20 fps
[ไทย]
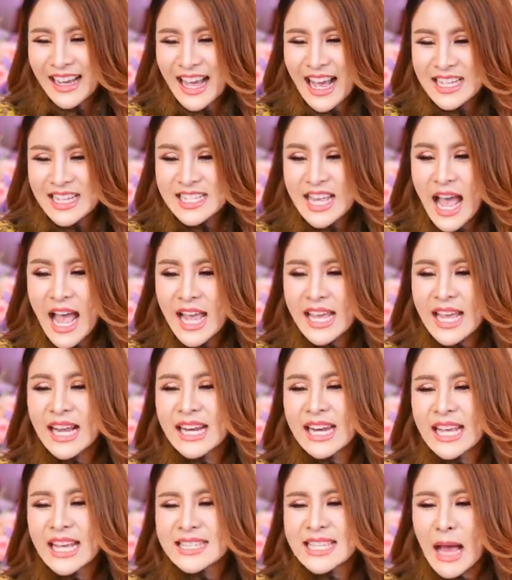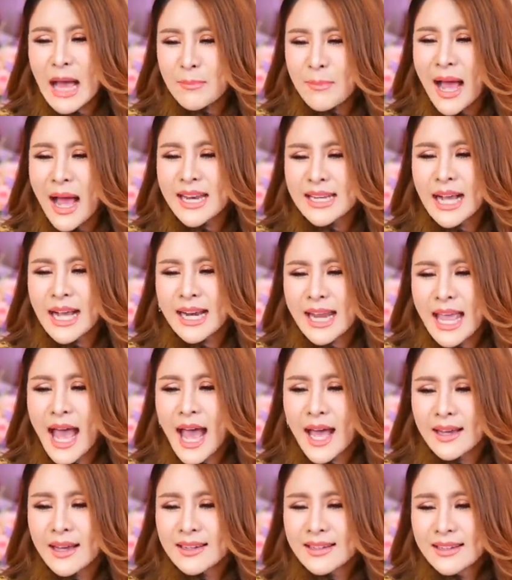อ่าแชร์อย่างเนี้ยสามพันอย่างเนี้
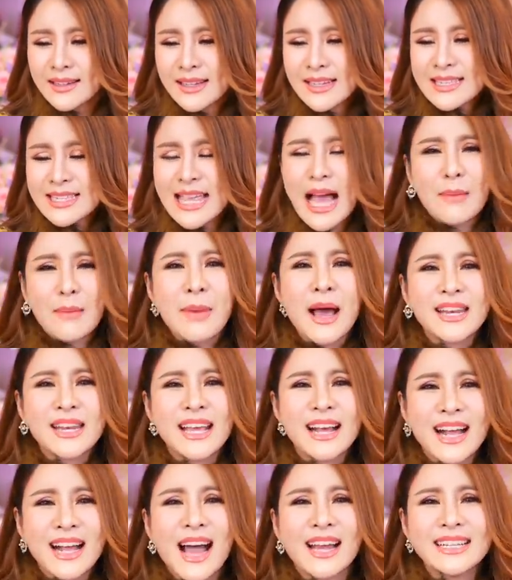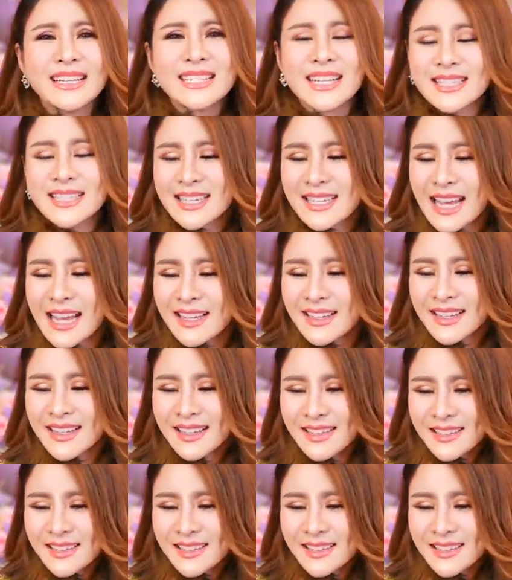ยสามพันยังคะดิฉันจะได้